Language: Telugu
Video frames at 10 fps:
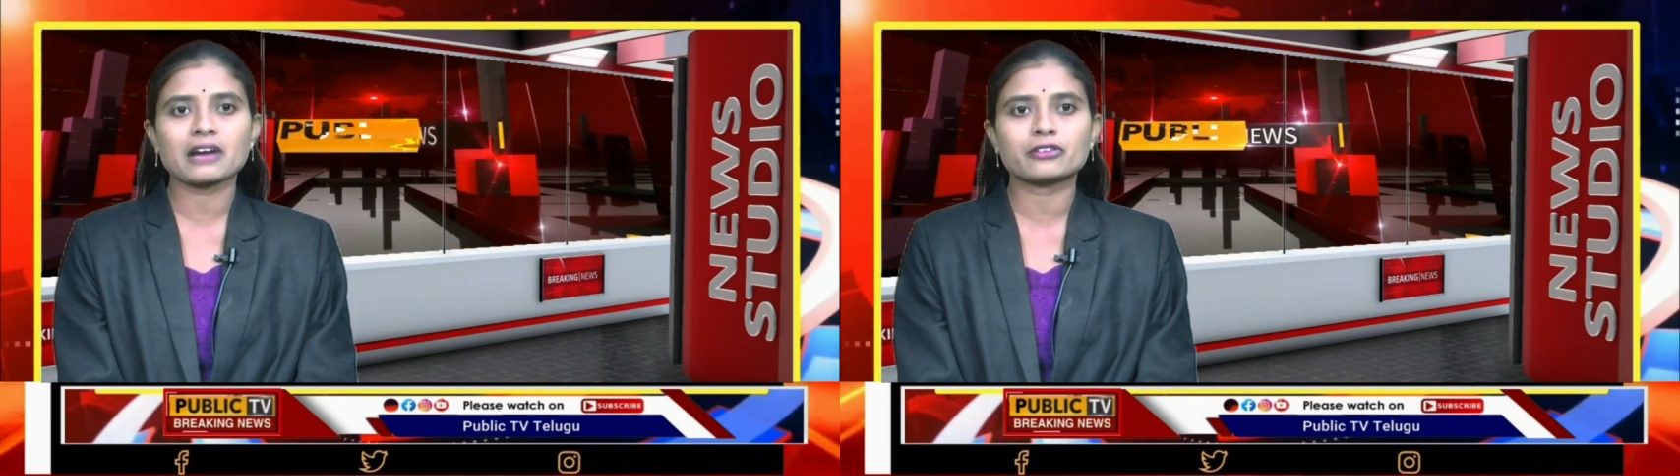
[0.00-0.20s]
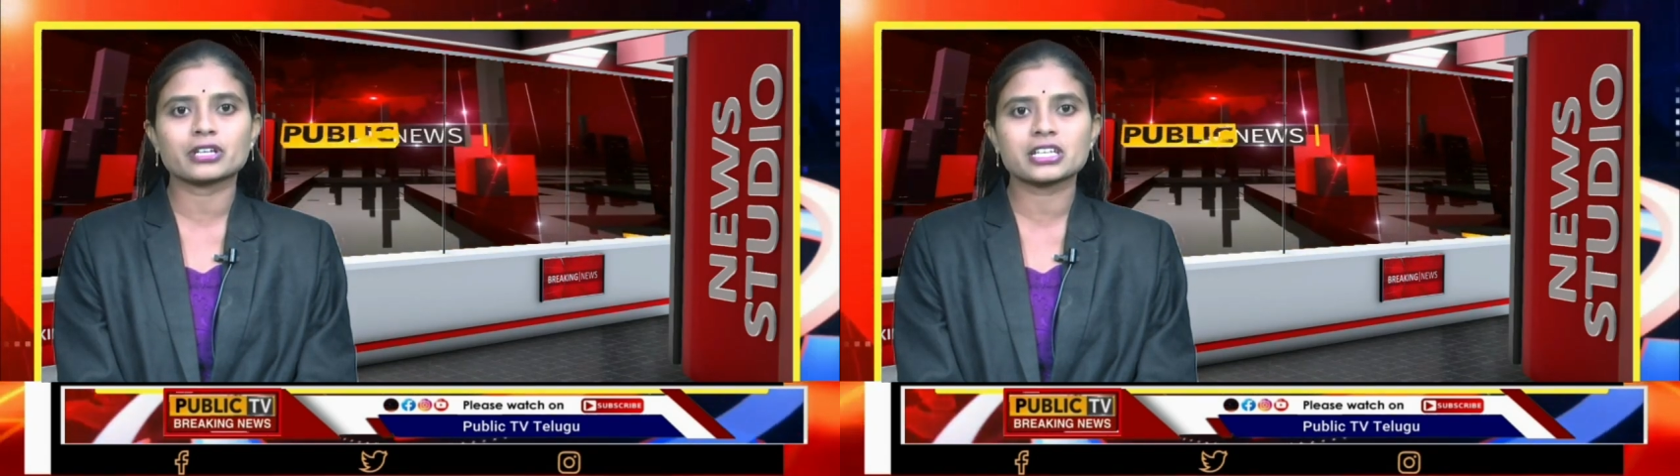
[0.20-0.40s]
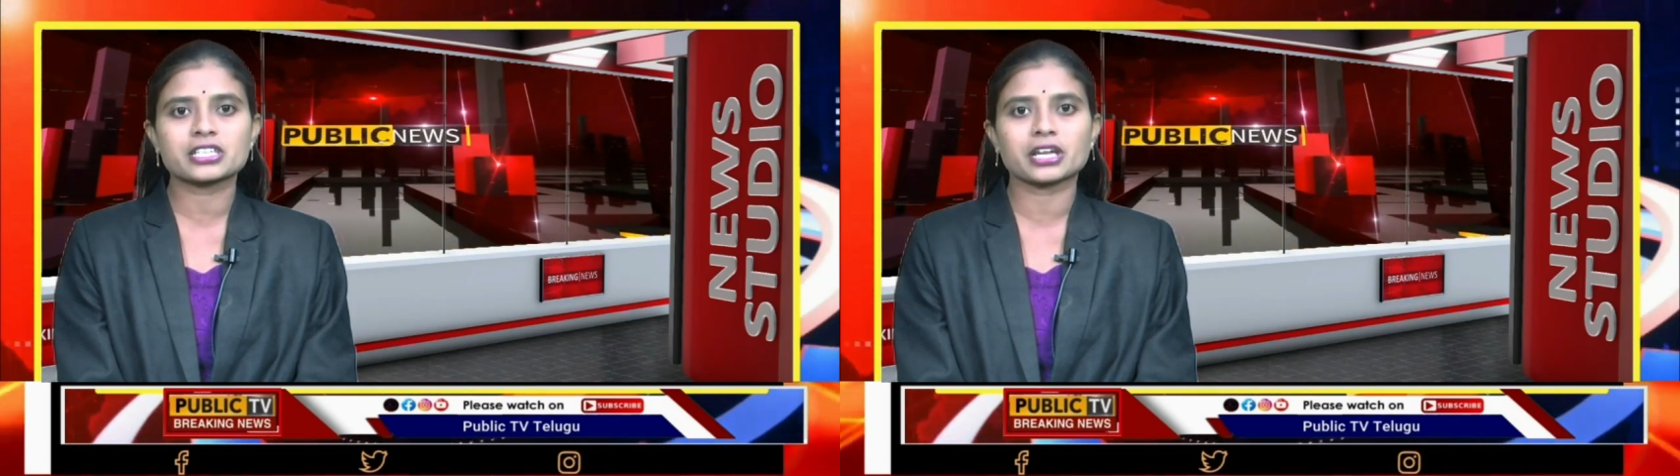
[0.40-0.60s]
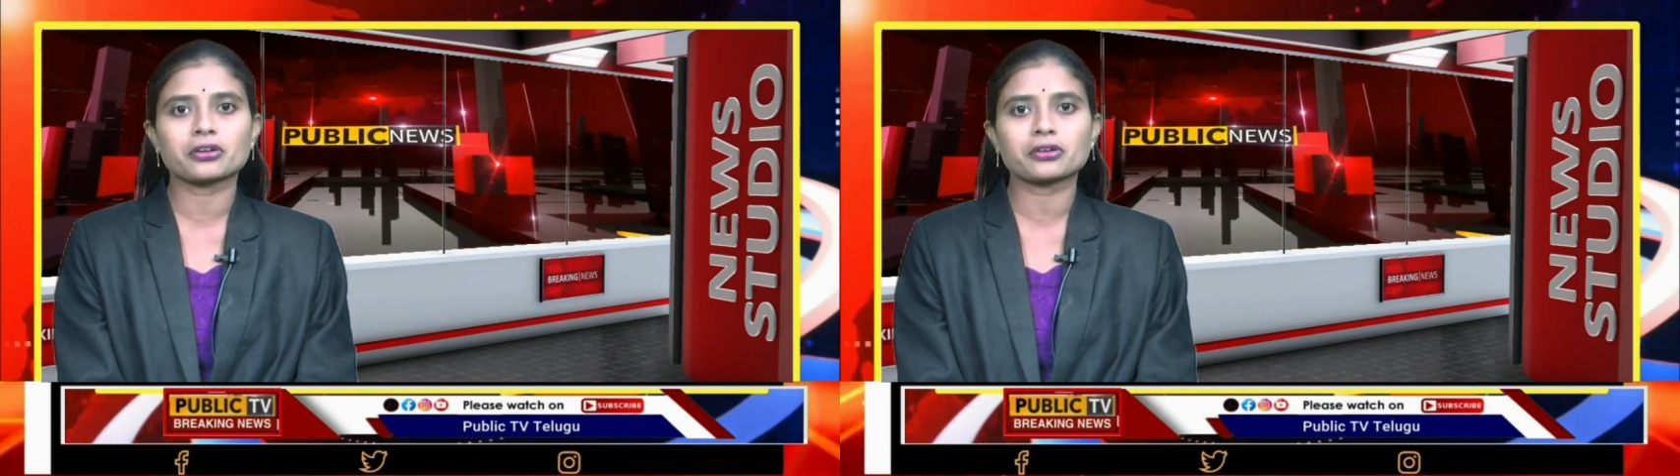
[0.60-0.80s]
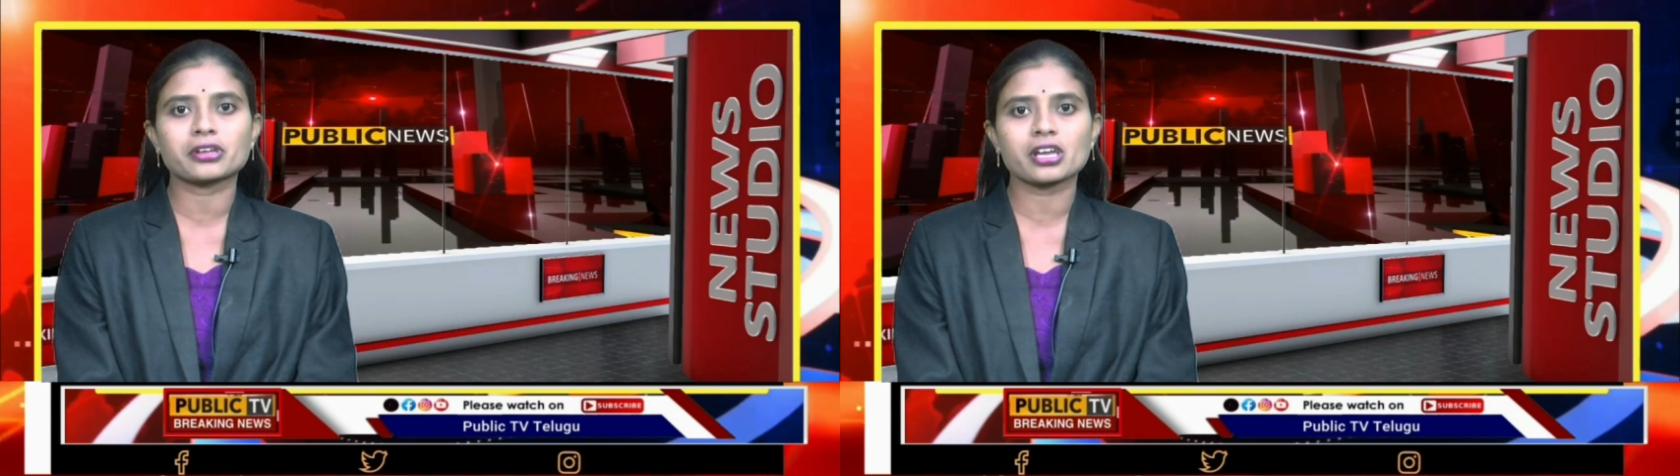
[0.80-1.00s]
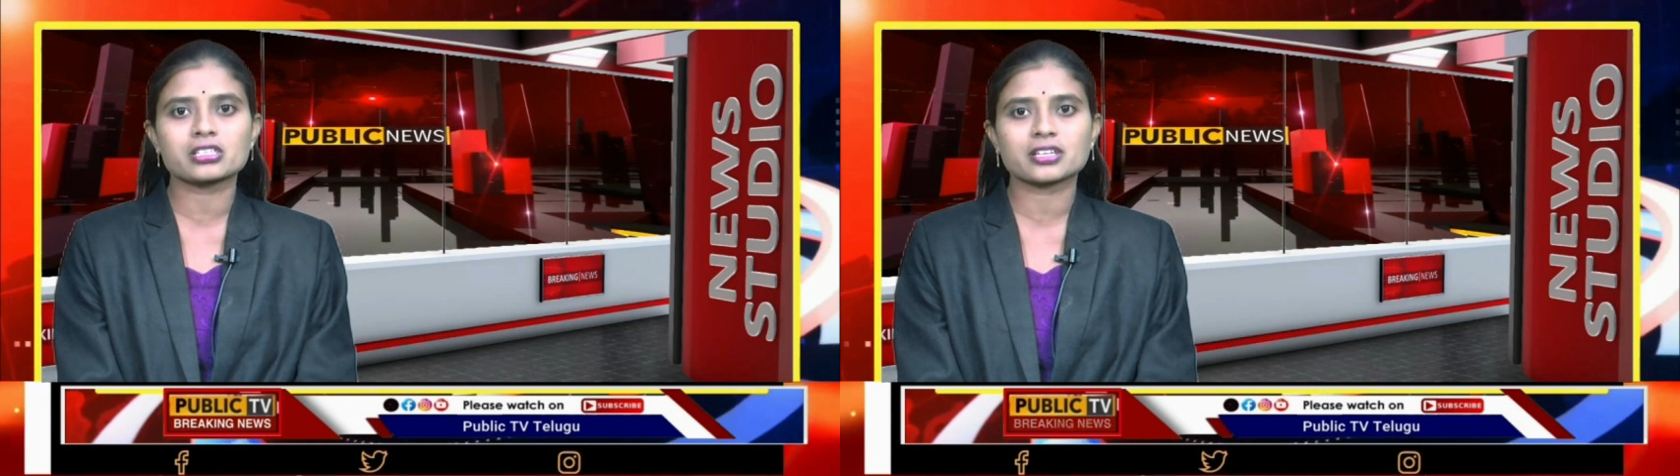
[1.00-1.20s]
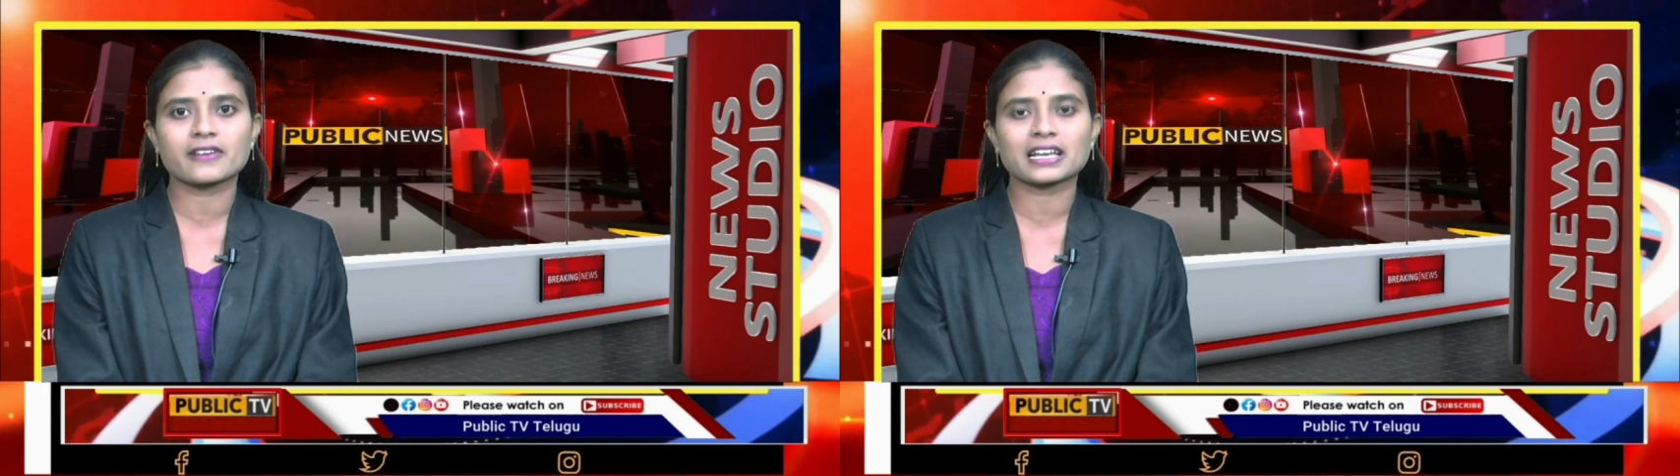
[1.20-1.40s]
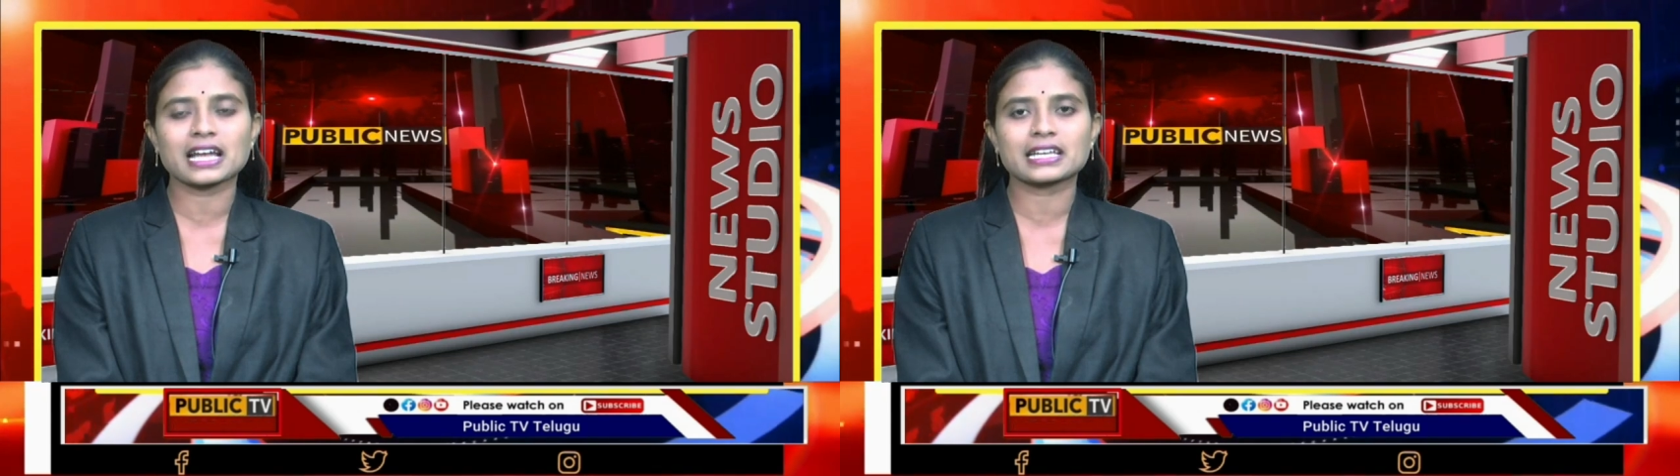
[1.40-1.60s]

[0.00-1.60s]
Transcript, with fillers: గుండెపోటు రావడం జరిగింది